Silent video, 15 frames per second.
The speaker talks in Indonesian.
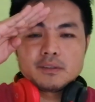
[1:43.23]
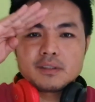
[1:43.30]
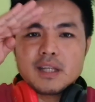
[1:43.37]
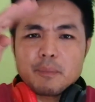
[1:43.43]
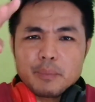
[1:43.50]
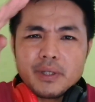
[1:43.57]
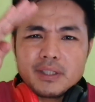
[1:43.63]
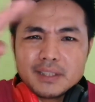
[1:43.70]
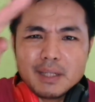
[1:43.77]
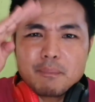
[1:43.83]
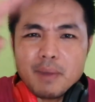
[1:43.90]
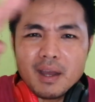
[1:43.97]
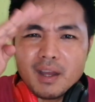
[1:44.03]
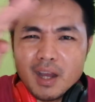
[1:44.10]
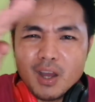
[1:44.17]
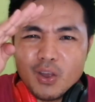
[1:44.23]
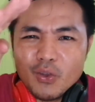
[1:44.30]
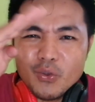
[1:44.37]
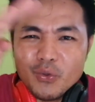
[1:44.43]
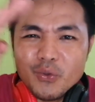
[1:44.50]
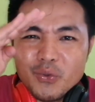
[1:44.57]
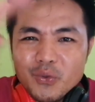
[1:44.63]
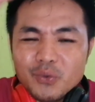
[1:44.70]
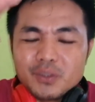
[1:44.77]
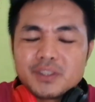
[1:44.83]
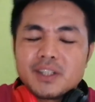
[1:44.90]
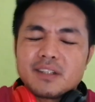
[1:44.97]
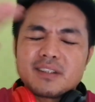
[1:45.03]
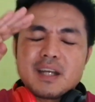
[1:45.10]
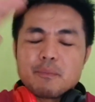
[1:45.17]
tabik sama kau
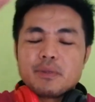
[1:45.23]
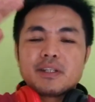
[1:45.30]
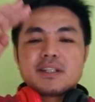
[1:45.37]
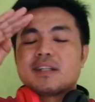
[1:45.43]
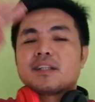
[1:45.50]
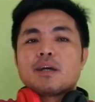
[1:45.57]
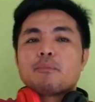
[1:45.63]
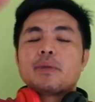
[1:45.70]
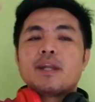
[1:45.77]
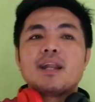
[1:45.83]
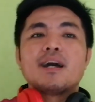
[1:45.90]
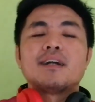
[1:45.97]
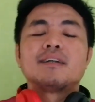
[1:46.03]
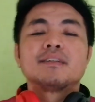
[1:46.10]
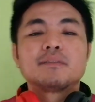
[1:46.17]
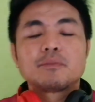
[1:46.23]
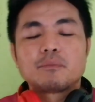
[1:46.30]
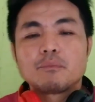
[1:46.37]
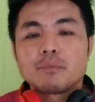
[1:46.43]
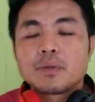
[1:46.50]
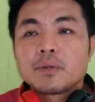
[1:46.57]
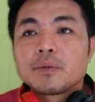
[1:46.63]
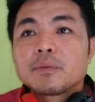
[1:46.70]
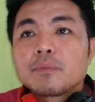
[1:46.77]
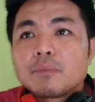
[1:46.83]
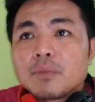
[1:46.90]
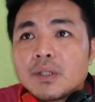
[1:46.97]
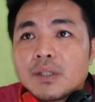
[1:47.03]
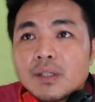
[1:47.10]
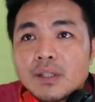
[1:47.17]
saya tabik saya tabik lah
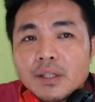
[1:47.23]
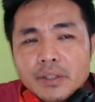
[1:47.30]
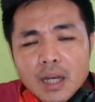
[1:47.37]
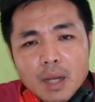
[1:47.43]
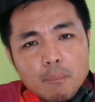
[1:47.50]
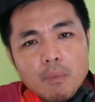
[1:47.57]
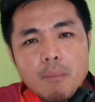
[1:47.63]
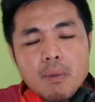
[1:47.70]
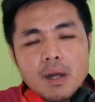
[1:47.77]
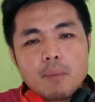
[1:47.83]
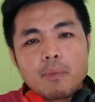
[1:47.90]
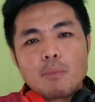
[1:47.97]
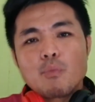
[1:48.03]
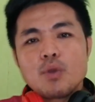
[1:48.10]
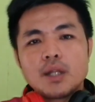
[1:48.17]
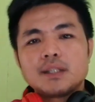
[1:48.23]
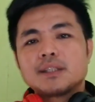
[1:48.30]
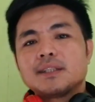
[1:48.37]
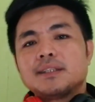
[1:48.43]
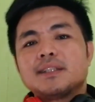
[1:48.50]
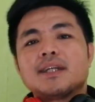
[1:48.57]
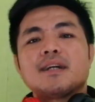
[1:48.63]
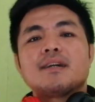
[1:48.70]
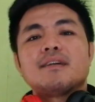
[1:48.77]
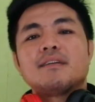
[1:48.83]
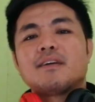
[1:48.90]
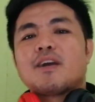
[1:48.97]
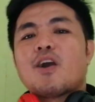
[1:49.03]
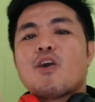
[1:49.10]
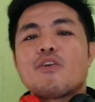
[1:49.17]
dalam beberapa bulan saja
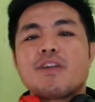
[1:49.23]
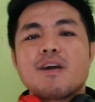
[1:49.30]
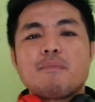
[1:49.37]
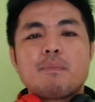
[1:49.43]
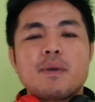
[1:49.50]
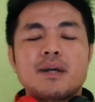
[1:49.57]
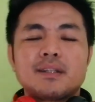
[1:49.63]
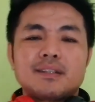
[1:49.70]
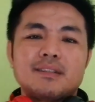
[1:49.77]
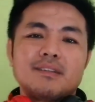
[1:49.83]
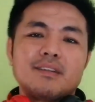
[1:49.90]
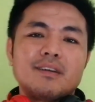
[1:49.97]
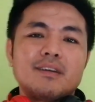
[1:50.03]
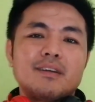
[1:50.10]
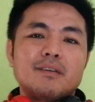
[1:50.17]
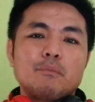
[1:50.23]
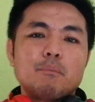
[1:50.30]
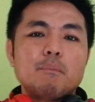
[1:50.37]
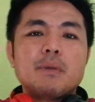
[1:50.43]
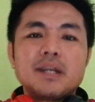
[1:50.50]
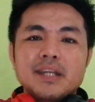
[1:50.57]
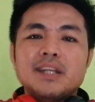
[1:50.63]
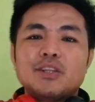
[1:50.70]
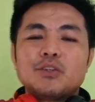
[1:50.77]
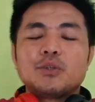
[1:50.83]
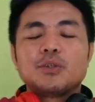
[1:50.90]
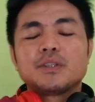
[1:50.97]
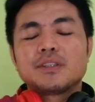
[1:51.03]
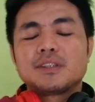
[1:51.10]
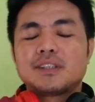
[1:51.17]
kau dapat uh,
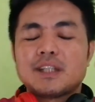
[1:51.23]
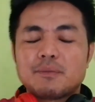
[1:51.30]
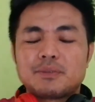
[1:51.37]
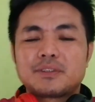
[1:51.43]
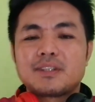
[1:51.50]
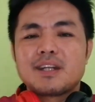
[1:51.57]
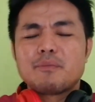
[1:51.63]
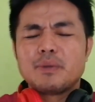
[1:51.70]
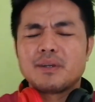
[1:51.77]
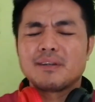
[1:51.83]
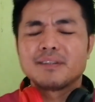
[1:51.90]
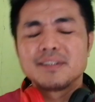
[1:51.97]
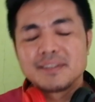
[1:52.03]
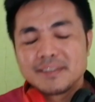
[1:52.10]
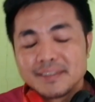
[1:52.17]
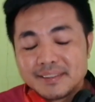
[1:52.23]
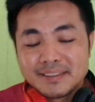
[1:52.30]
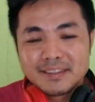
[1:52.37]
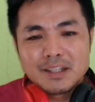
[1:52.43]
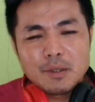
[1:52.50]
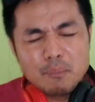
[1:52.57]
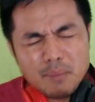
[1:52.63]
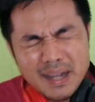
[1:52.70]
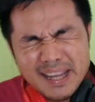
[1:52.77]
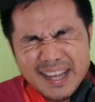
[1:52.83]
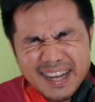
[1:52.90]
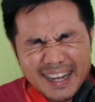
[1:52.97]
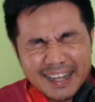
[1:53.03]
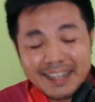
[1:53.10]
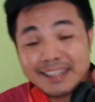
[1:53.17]
begitu subscriber ya.
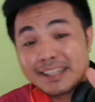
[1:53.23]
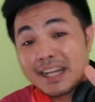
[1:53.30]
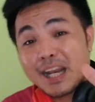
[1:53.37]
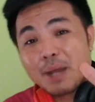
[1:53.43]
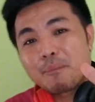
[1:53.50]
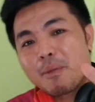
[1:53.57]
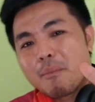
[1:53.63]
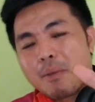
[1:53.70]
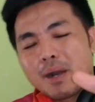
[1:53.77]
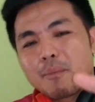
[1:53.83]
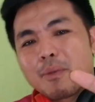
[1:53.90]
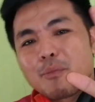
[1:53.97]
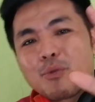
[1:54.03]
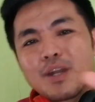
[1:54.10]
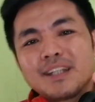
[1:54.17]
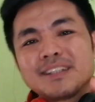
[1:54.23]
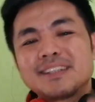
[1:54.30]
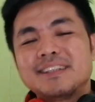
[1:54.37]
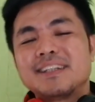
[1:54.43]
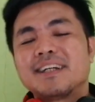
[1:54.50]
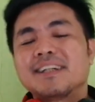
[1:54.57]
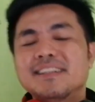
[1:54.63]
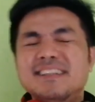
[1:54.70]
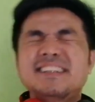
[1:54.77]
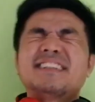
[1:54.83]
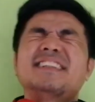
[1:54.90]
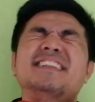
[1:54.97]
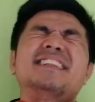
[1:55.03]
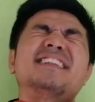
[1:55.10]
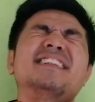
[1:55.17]
bayangkan dalam beberapa bulan saja hmm.